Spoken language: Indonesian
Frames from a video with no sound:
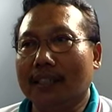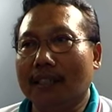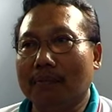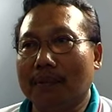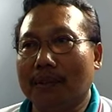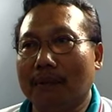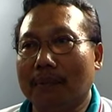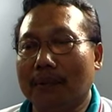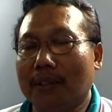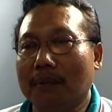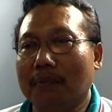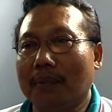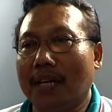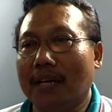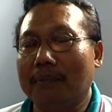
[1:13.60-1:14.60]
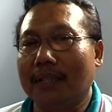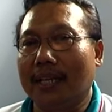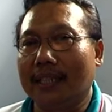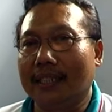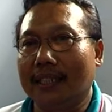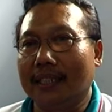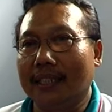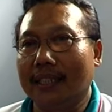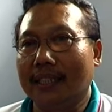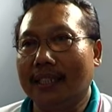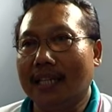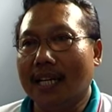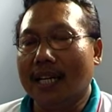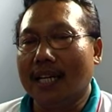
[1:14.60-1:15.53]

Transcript: yang betul-betul pengabdian tinggi,